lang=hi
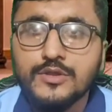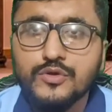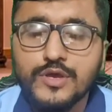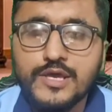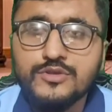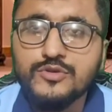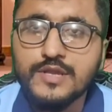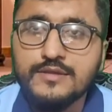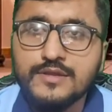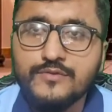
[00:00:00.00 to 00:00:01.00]
तो एक सौ
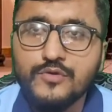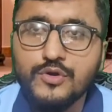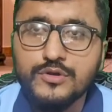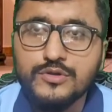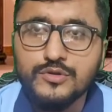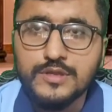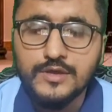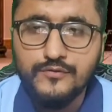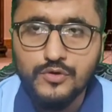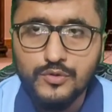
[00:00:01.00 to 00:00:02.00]
उनासी वोट जो
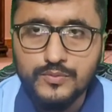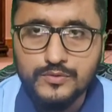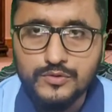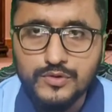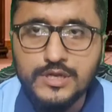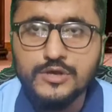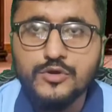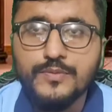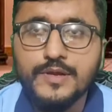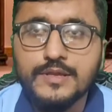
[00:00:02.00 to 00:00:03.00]
थे वो नून लीग
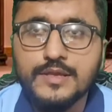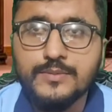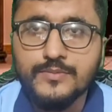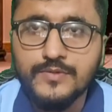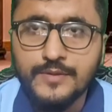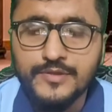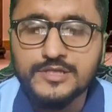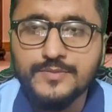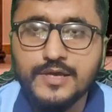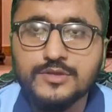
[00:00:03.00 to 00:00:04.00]
को पड़े थे हमजा
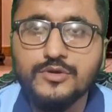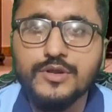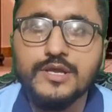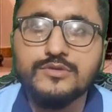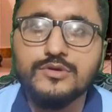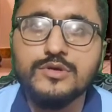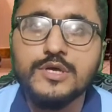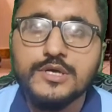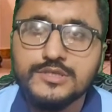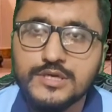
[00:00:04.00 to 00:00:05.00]
शहबाज को और एक सौ
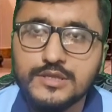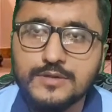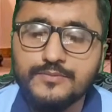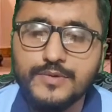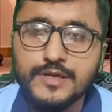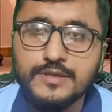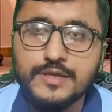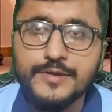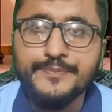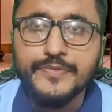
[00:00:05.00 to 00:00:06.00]
छिहत्तर पड़े
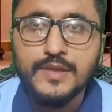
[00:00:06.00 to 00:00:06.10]
थे